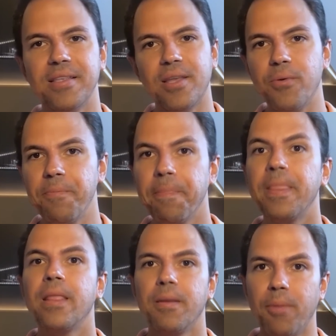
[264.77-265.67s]
Então,
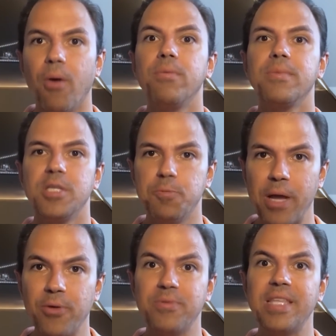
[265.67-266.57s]
bom,
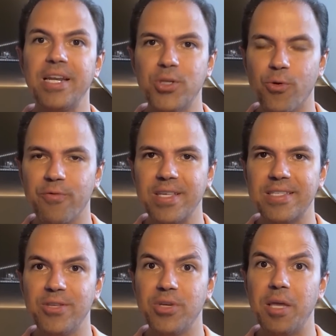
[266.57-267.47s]
espero ter te
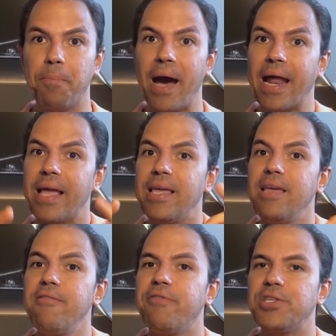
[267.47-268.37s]
convencido que para
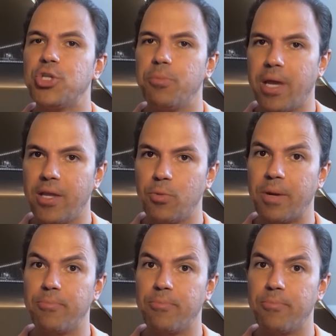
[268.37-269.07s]
investimento,